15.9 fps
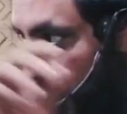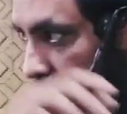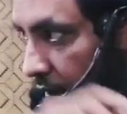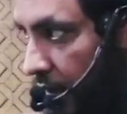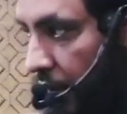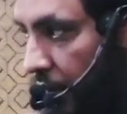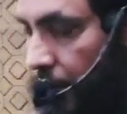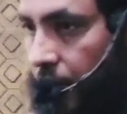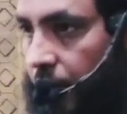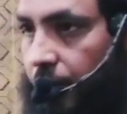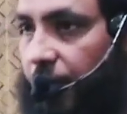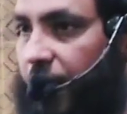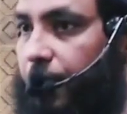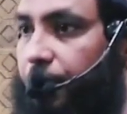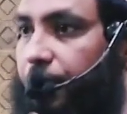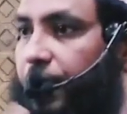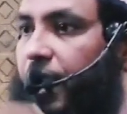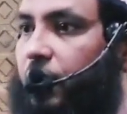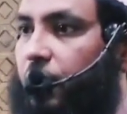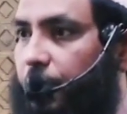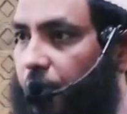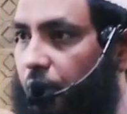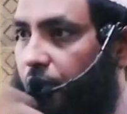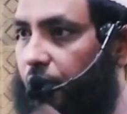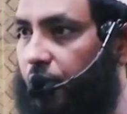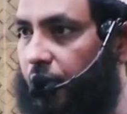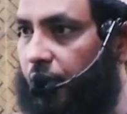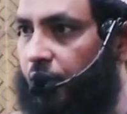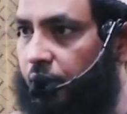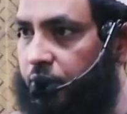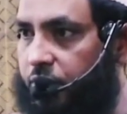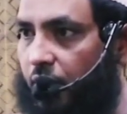নয় মানে বেয়াদবি করলে
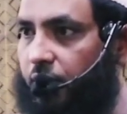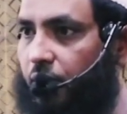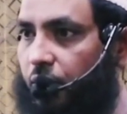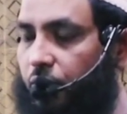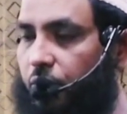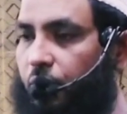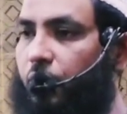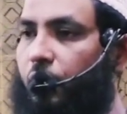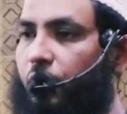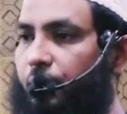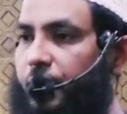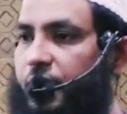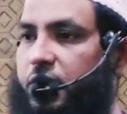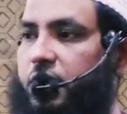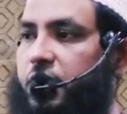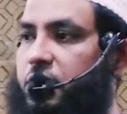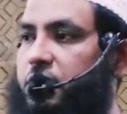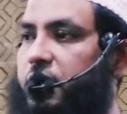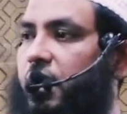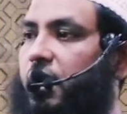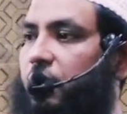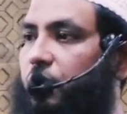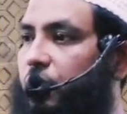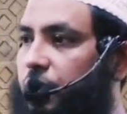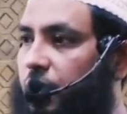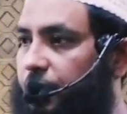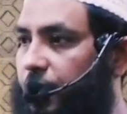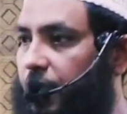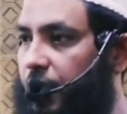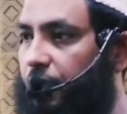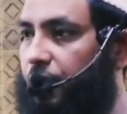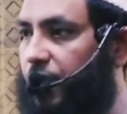সাধারণত মুরব্বী সেটা যে কেউ হতে
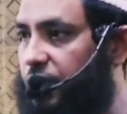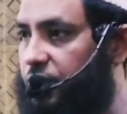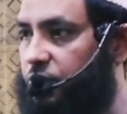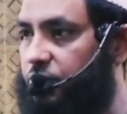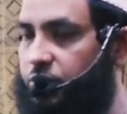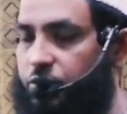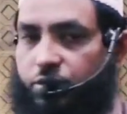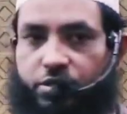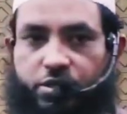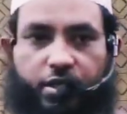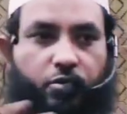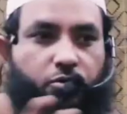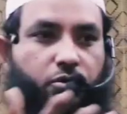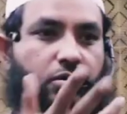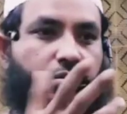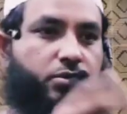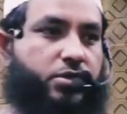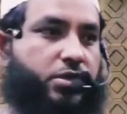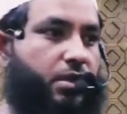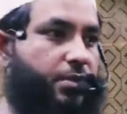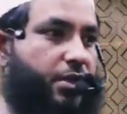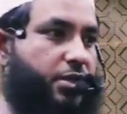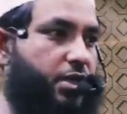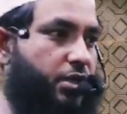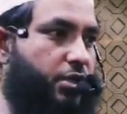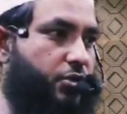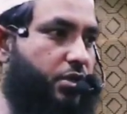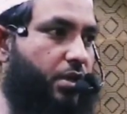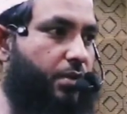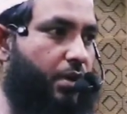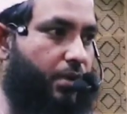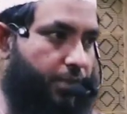পারে বয়োজ্যেষ্ঠ যে কোনো মুসলিমের সাথে
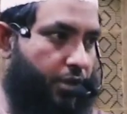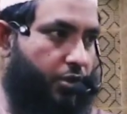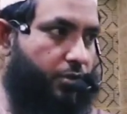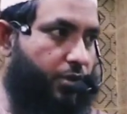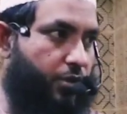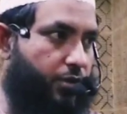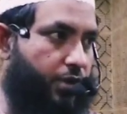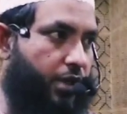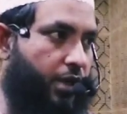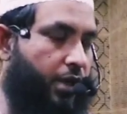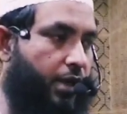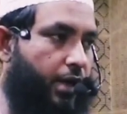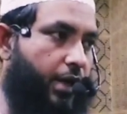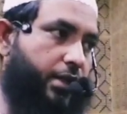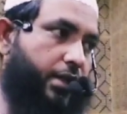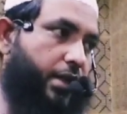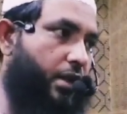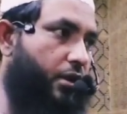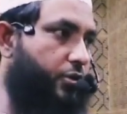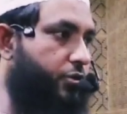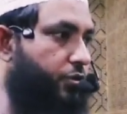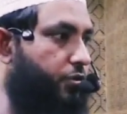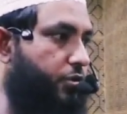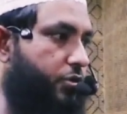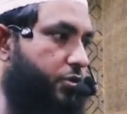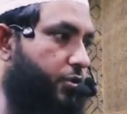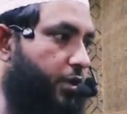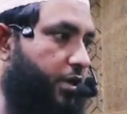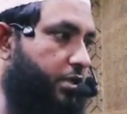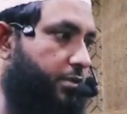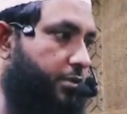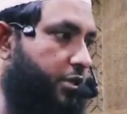যদি আমরা বেয়াদবি করি এতে আল্লাহ সন্তুষ্ট
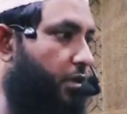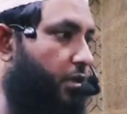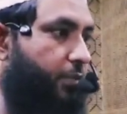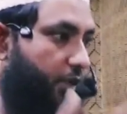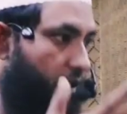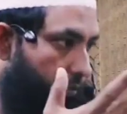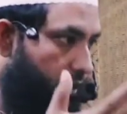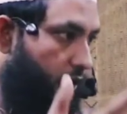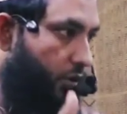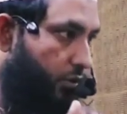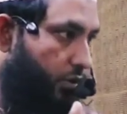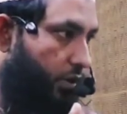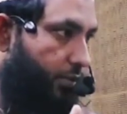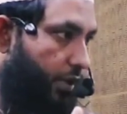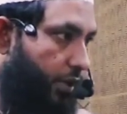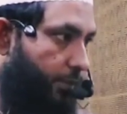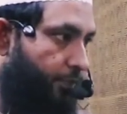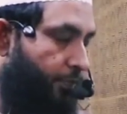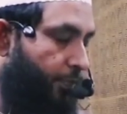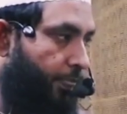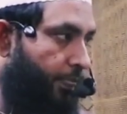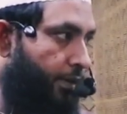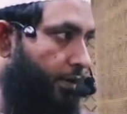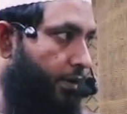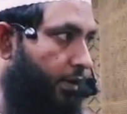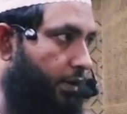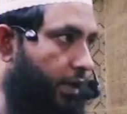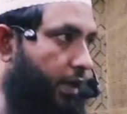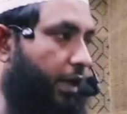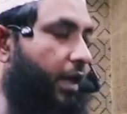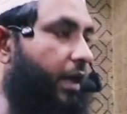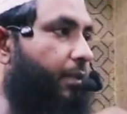হয়ে যাবে সেটা পিতামাতা হতে পারে
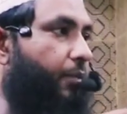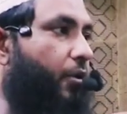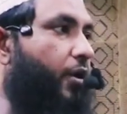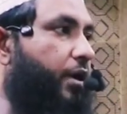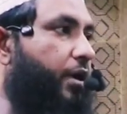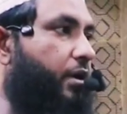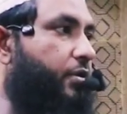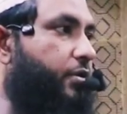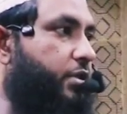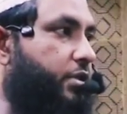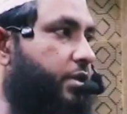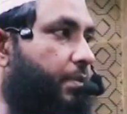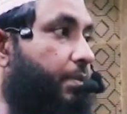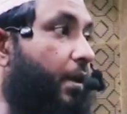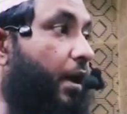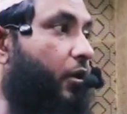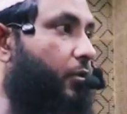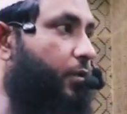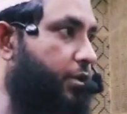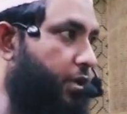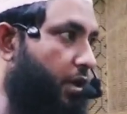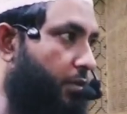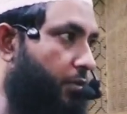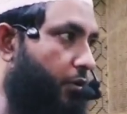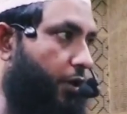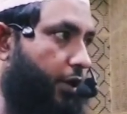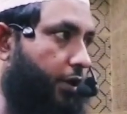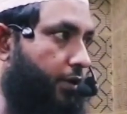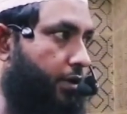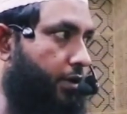তাহলে এই ভয়টা হচ্ছে ভালোবাসার ভয়